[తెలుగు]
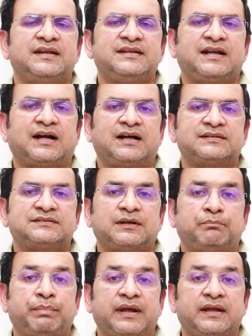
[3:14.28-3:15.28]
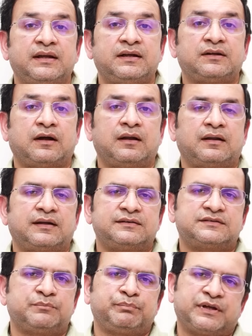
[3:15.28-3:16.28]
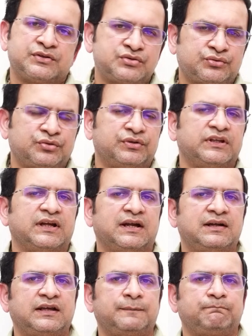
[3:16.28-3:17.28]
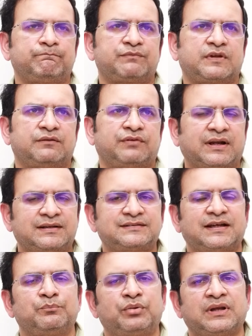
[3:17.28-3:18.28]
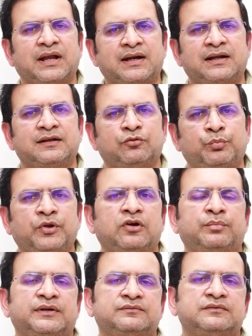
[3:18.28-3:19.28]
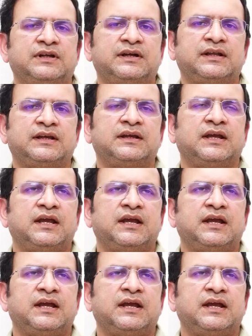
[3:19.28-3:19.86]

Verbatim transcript: ఇది కాస్త పెయిన్ టాలరెన్స్ని పెంచుతుంది అంటే ఫర్ ఎగ్జాంపుల్ ఎక్కడ ఉపయోగపడుతుందంటే